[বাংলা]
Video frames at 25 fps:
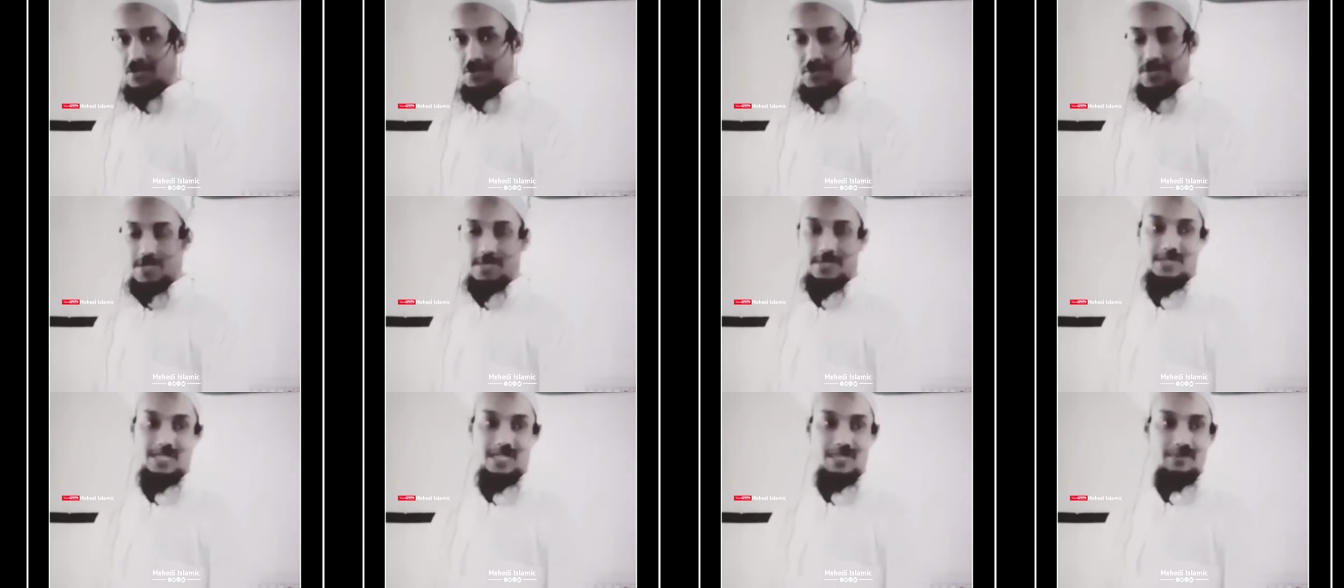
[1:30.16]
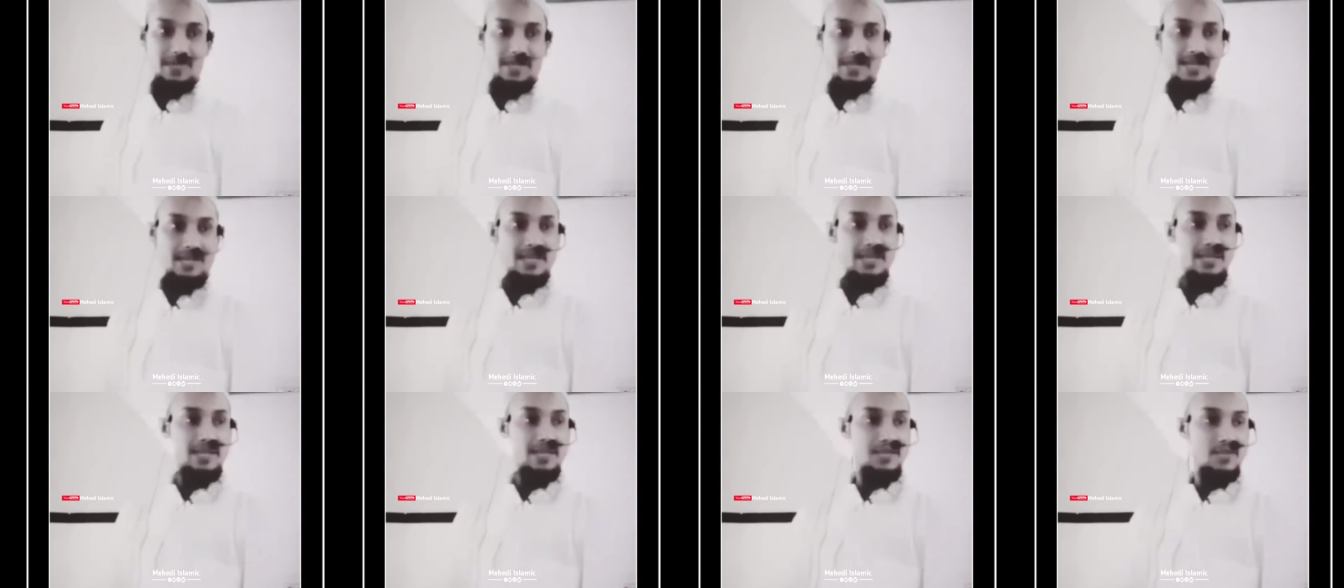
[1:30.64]
শেষ
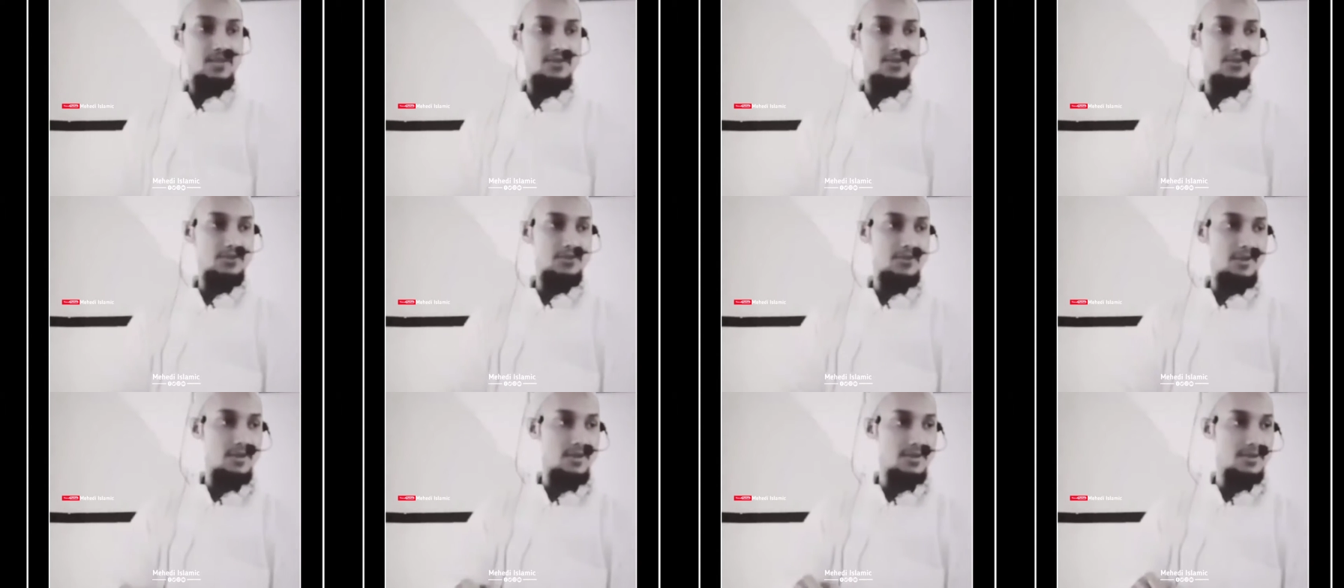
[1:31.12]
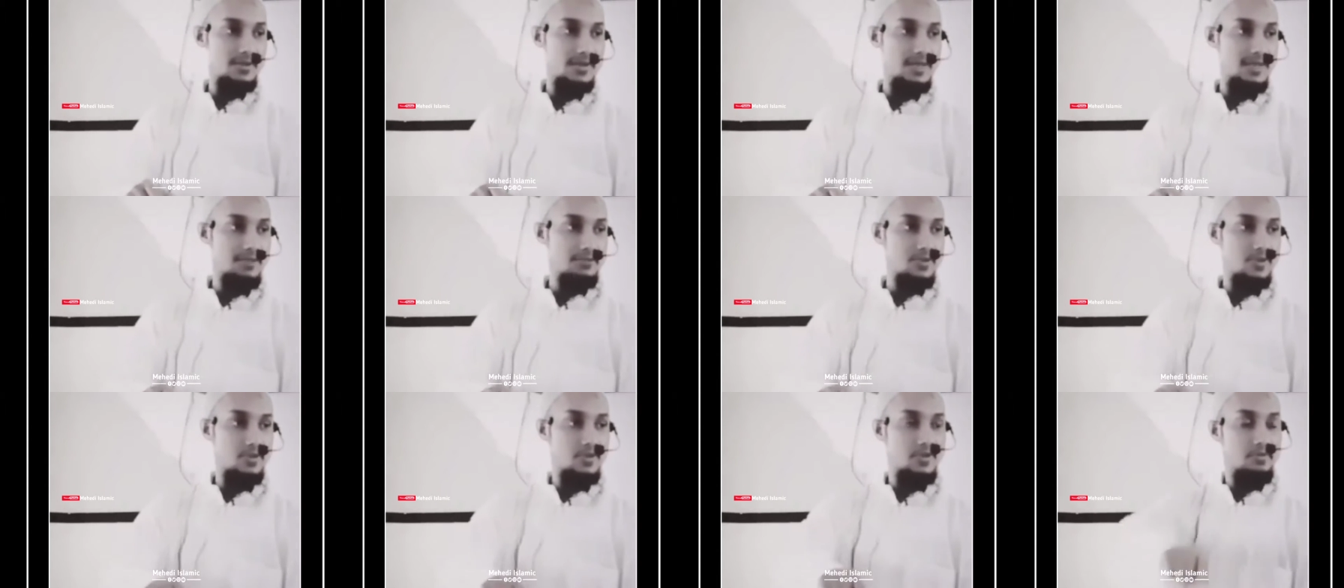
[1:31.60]
জামানায় রসুল সাল্লাহ
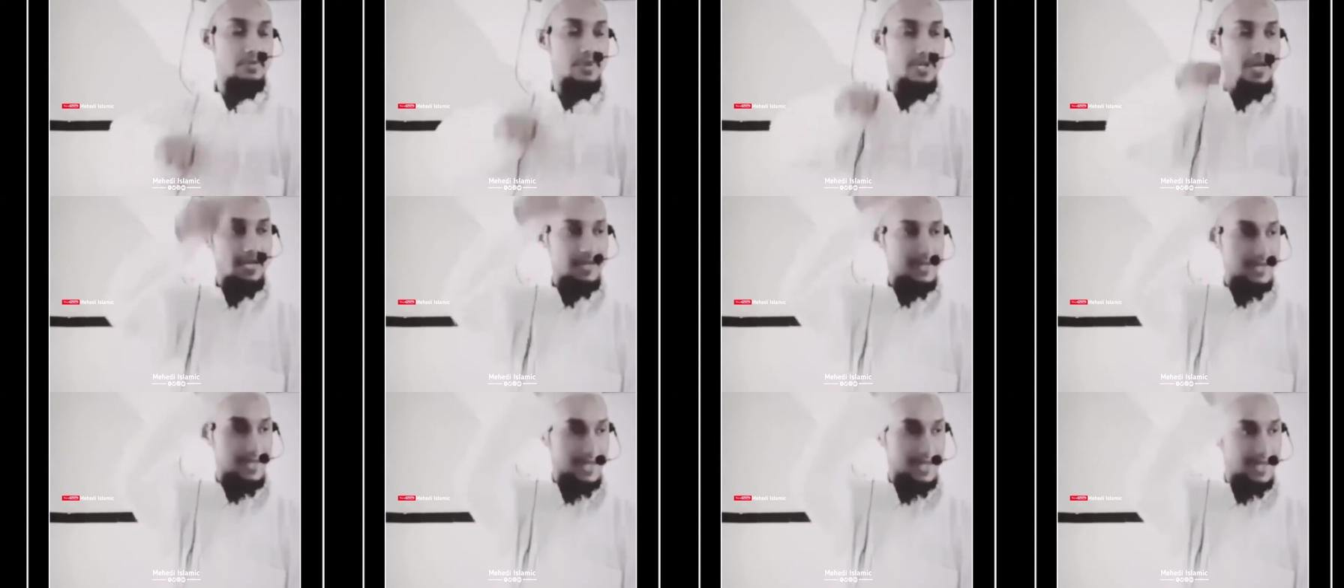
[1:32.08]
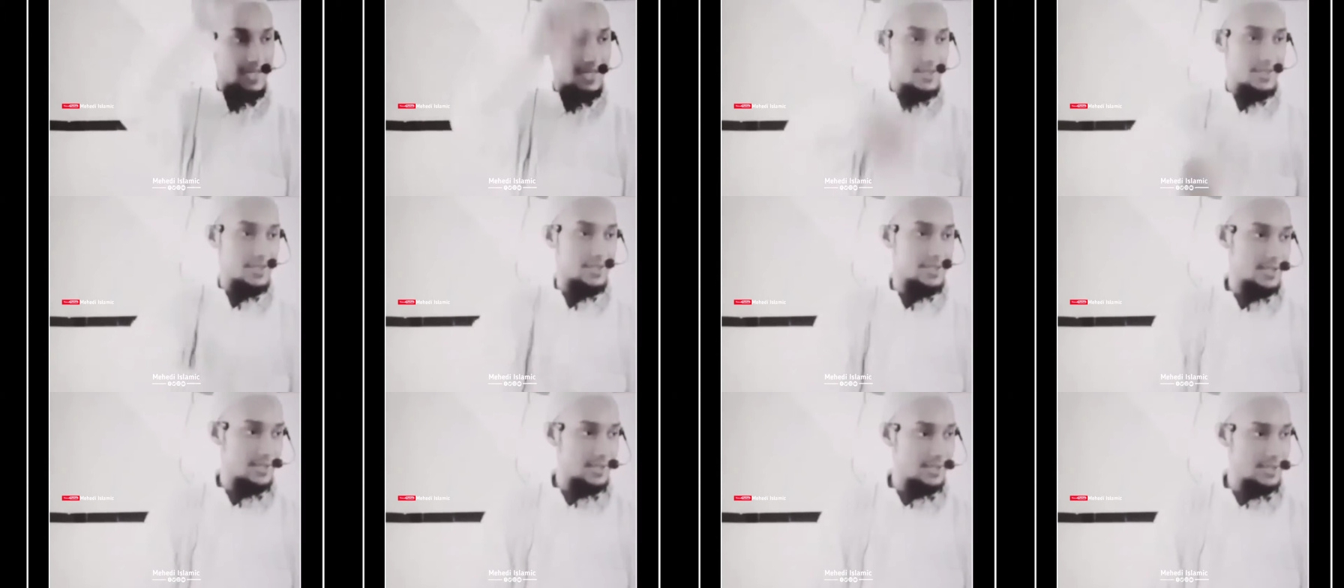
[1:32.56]
সাল্লাম যখন মেরাজ থেকে
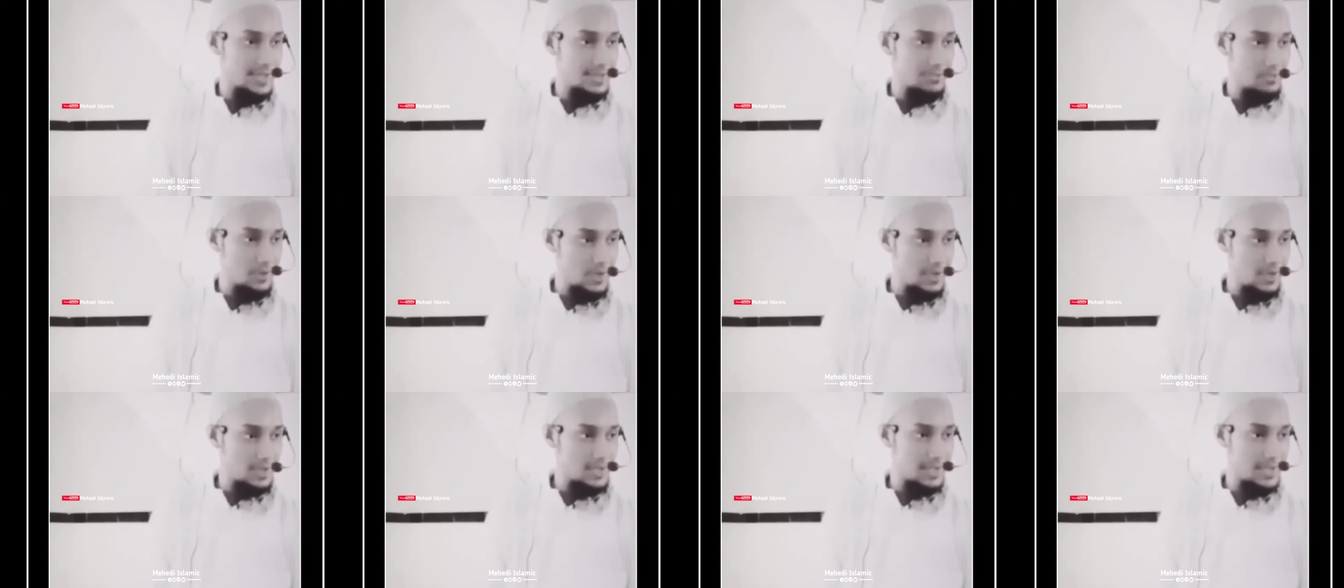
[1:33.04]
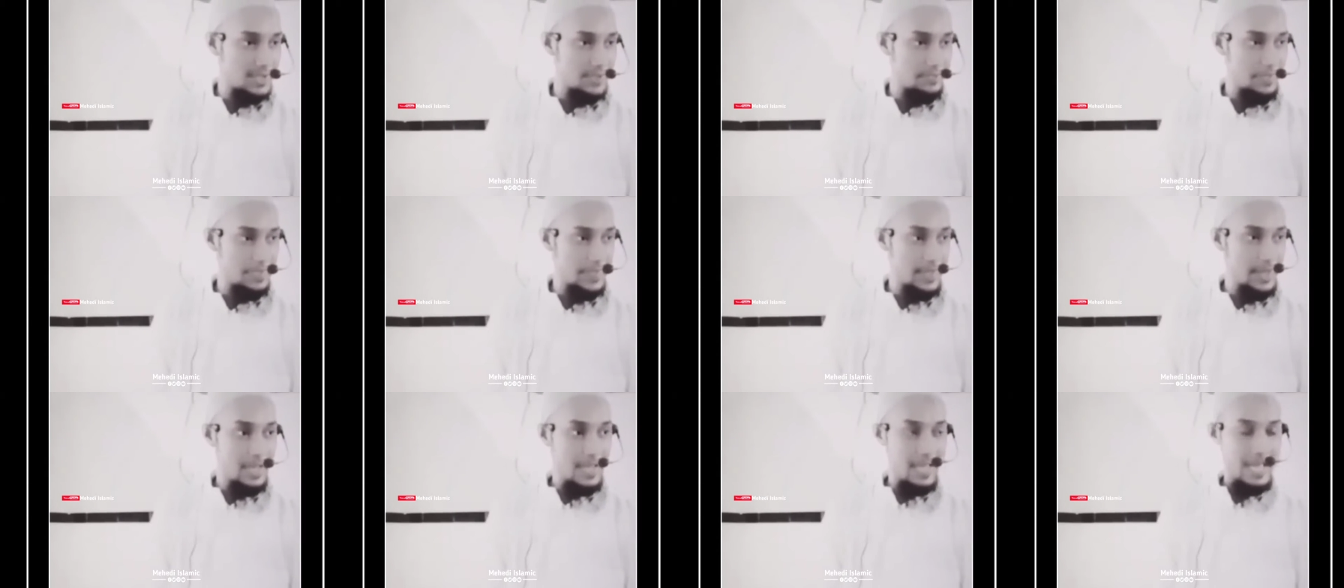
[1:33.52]
এসেছেন তিনি বলেছেন
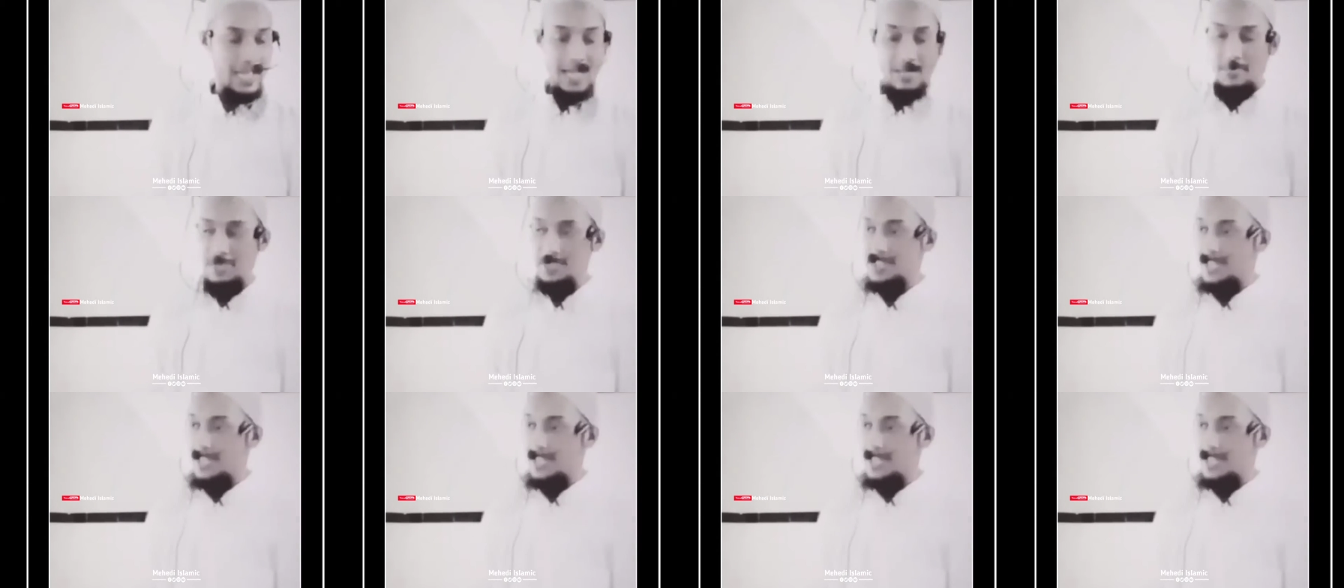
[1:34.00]
আমি